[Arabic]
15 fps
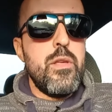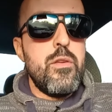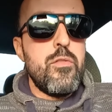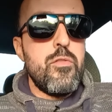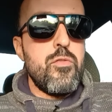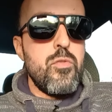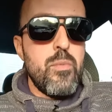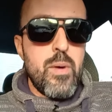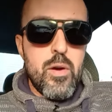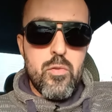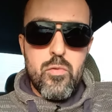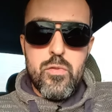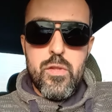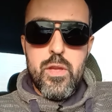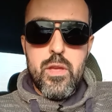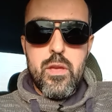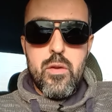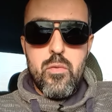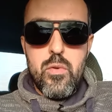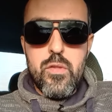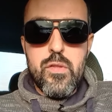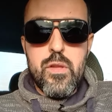يرزقه بعروسة
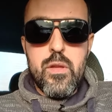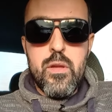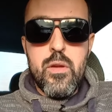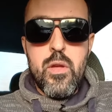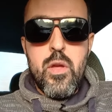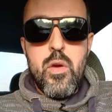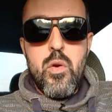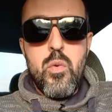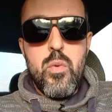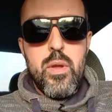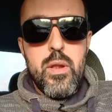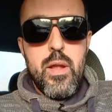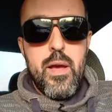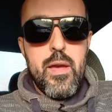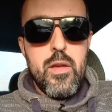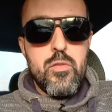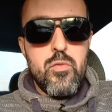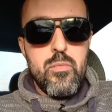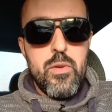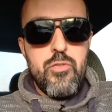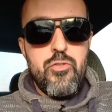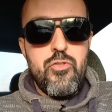يتجوزها واللي
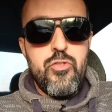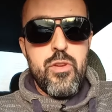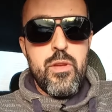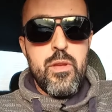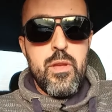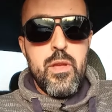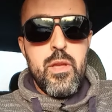حياته ماشية